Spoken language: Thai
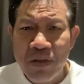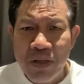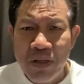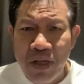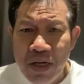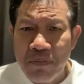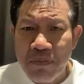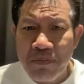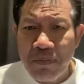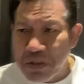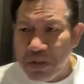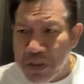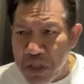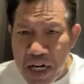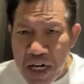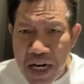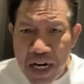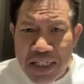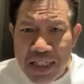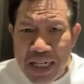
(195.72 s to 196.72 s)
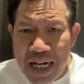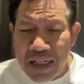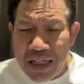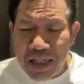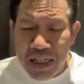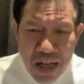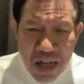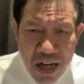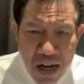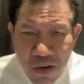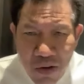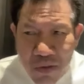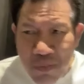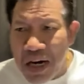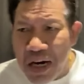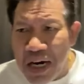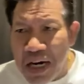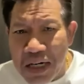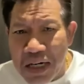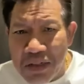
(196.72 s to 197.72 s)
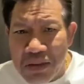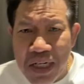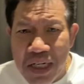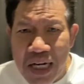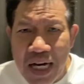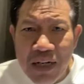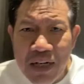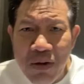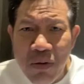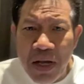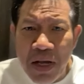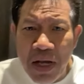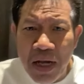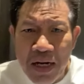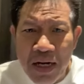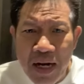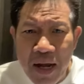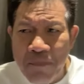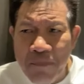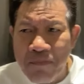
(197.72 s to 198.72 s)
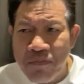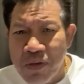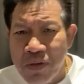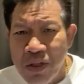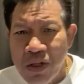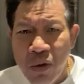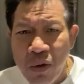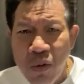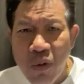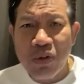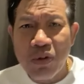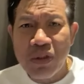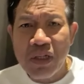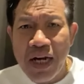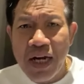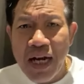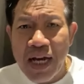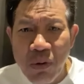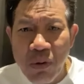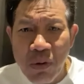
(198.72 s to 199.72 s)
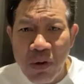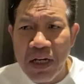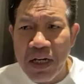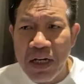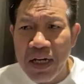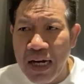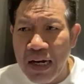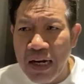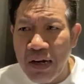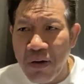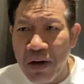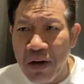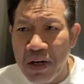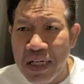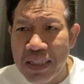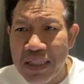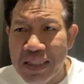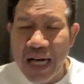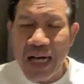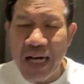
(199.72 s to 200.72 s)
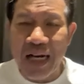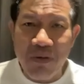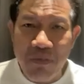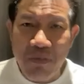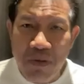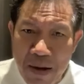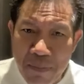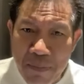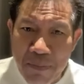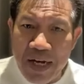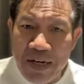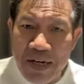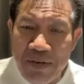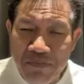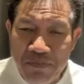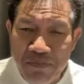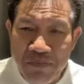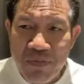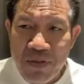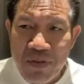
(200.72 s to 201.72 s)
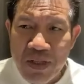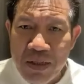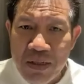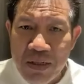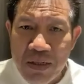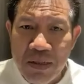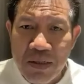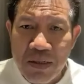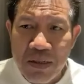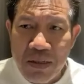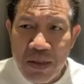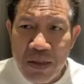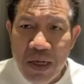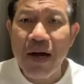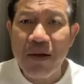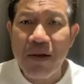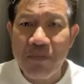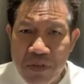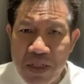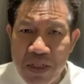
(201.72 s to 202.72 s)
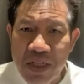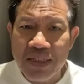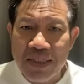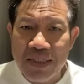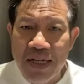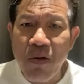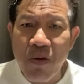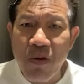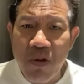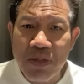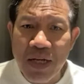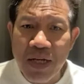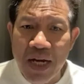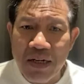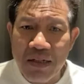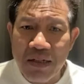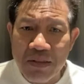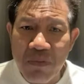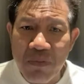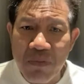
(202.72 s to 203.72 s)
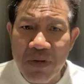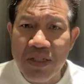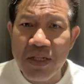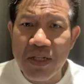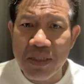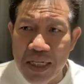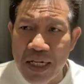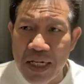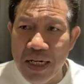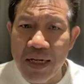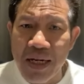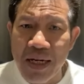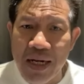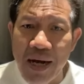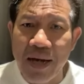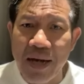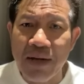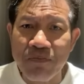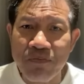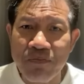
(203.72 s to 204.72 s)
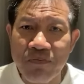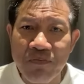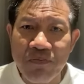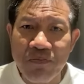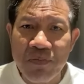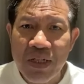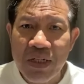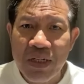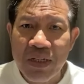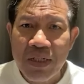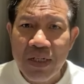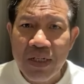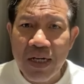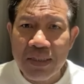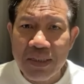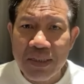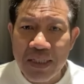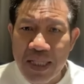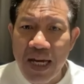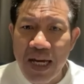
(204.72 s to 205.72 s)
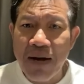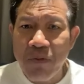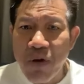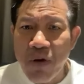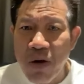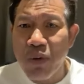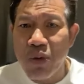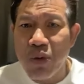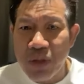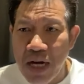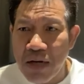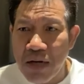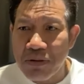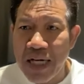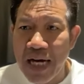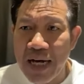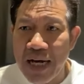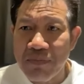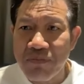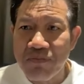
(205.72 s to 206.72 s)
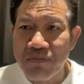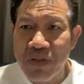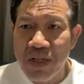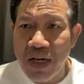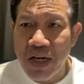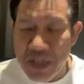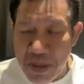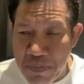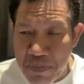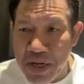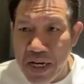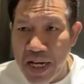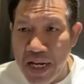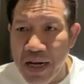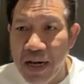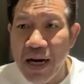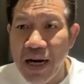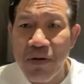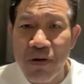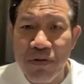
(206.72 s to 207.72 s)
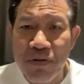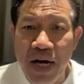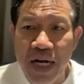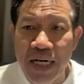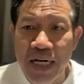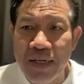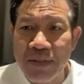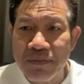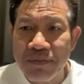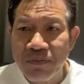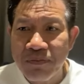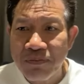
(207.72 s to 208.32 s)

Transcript: นะไปเชียร์กันใหญ่เลยเอามาแล้วทนายเขาเก่งนะโอ้โหทนายคนนี้แน่นอนอะไรต่างอะไรว่าไปนะครับเนี่ยสังคมไทยก็ต้องมีสติในการติดตามข้อมูลข่าวสารอันนี้พี่เดก็เล่าให้ฟังนะ